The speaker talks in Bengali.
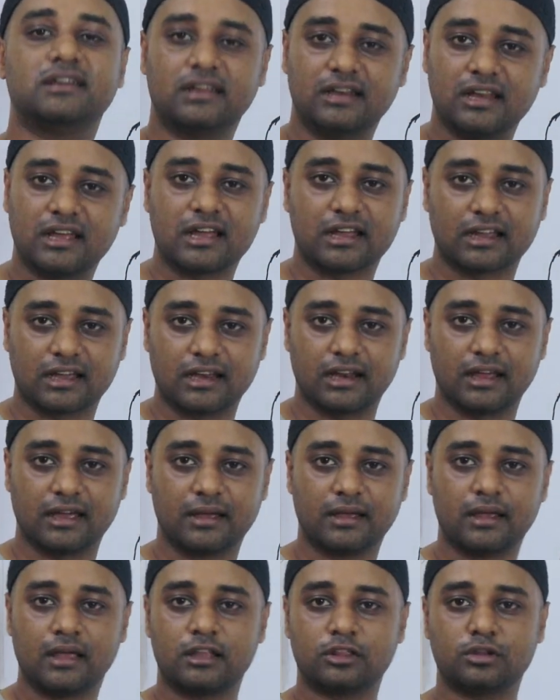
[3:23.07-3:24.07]
ডিগ্রি অ্যাঙ্গেলে
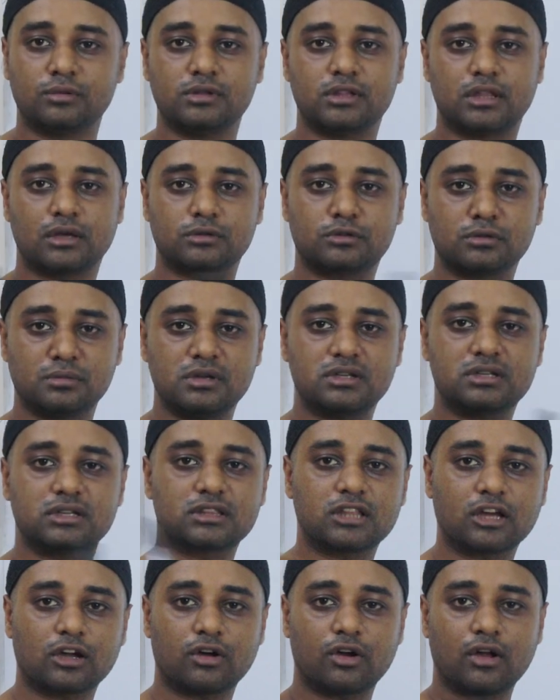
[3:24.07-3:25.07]
তুমি দেখো তুমি
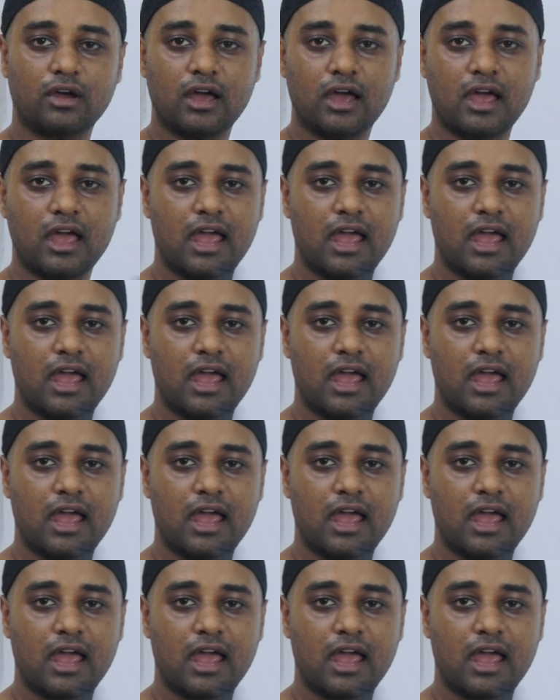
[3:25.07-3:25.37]
চিন্তা করো